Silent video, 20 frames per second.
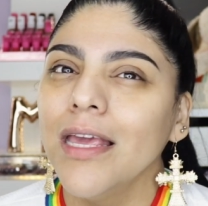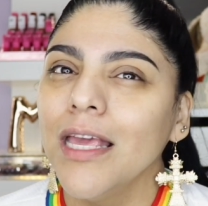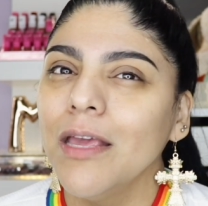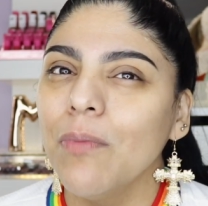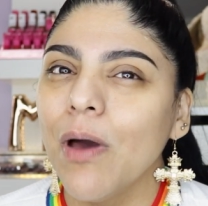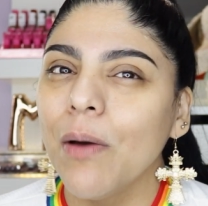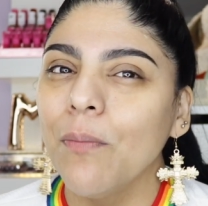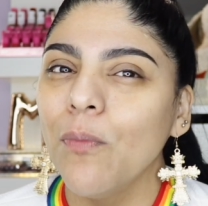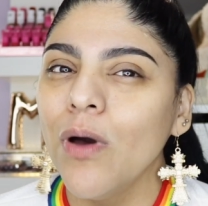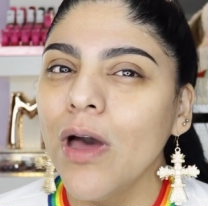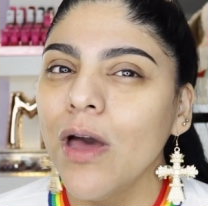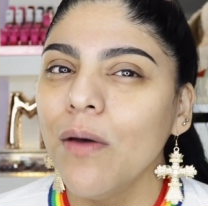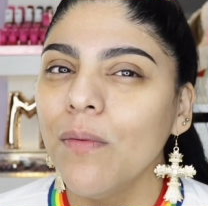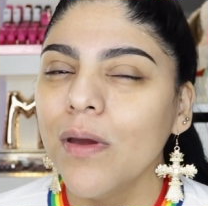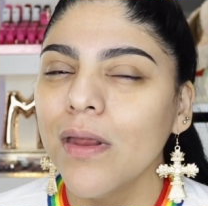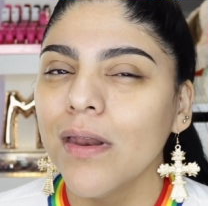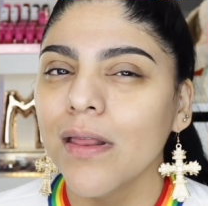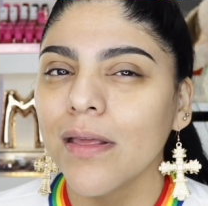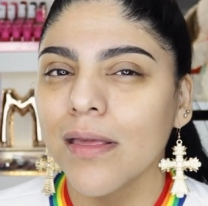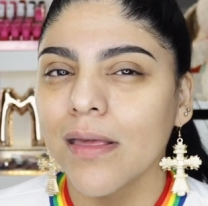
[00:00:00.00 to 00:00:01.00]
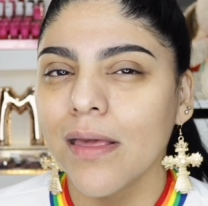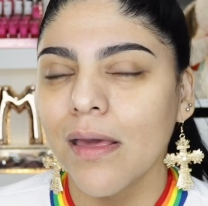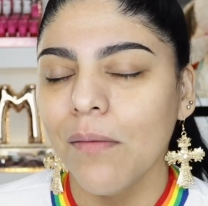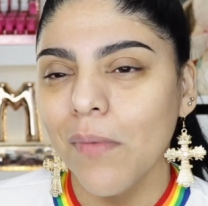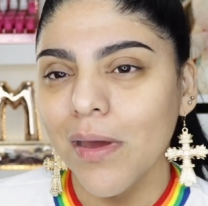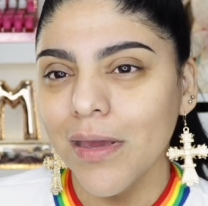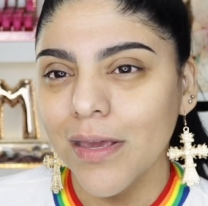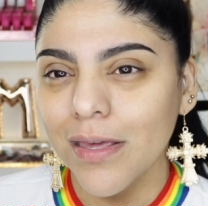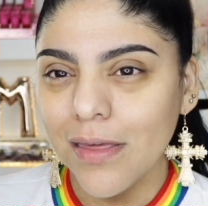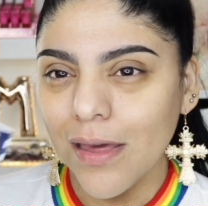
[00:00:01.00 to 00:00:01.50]
y vamos a ver qué
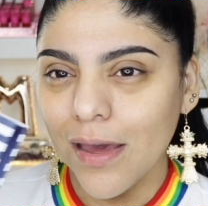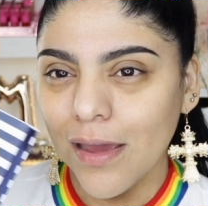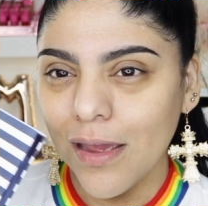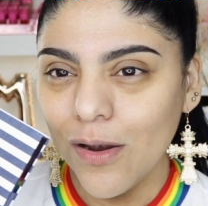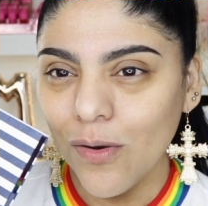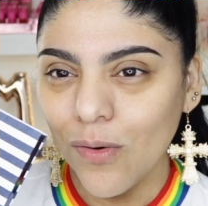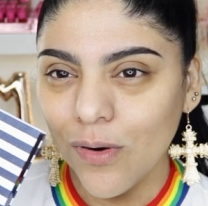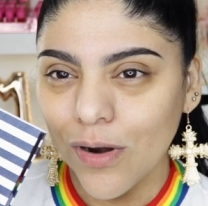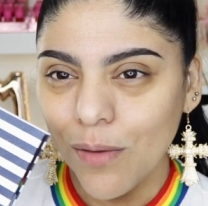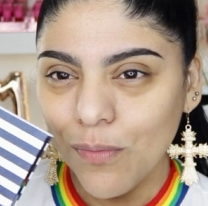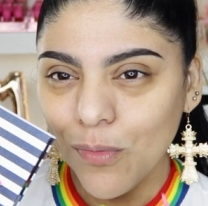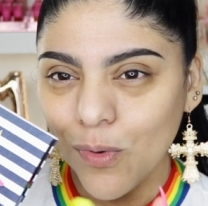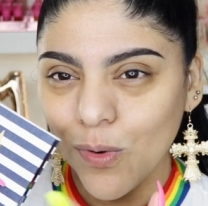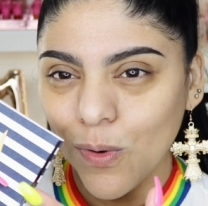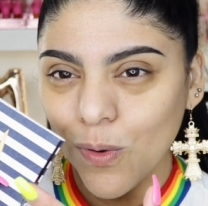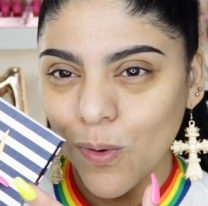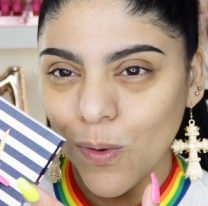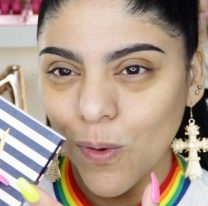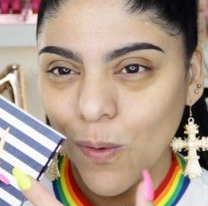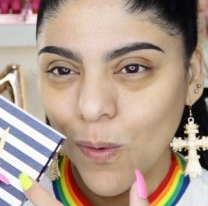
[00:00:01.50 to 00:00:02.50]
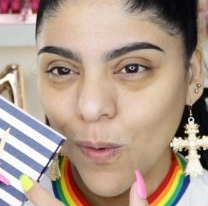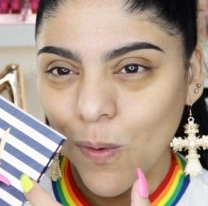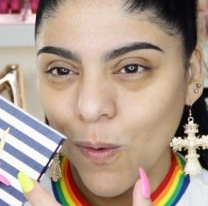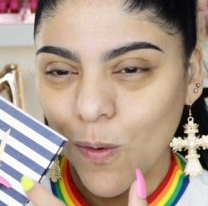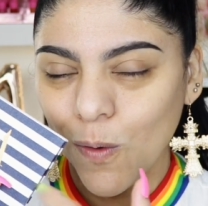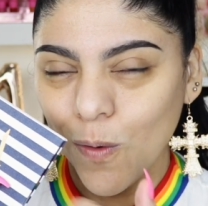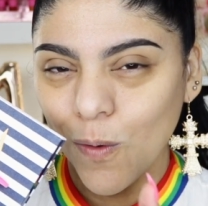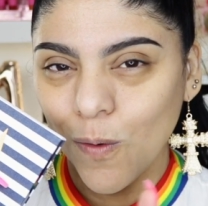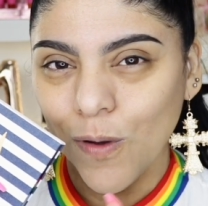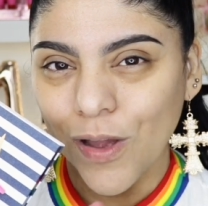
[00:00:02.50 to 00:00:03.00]
maquillaje logramos
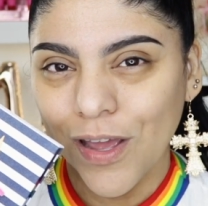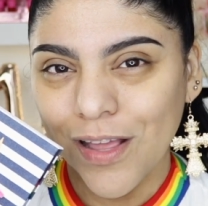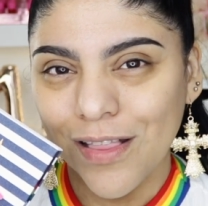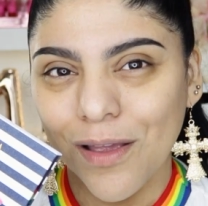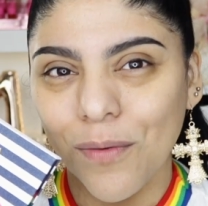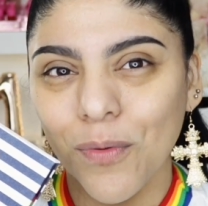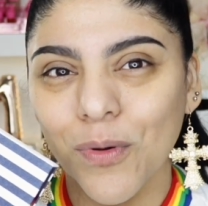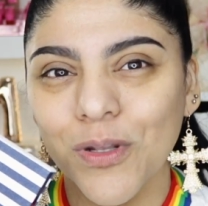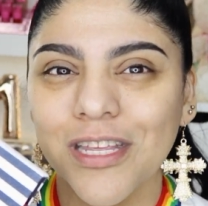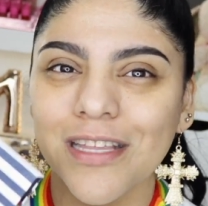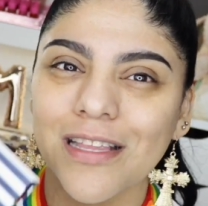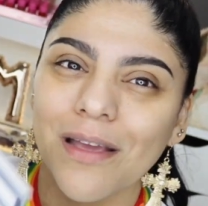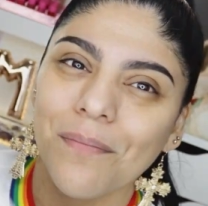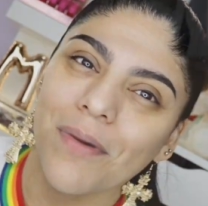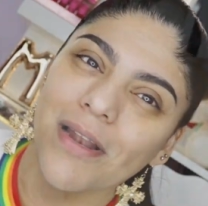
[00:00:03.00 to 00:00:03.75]
con esta bonita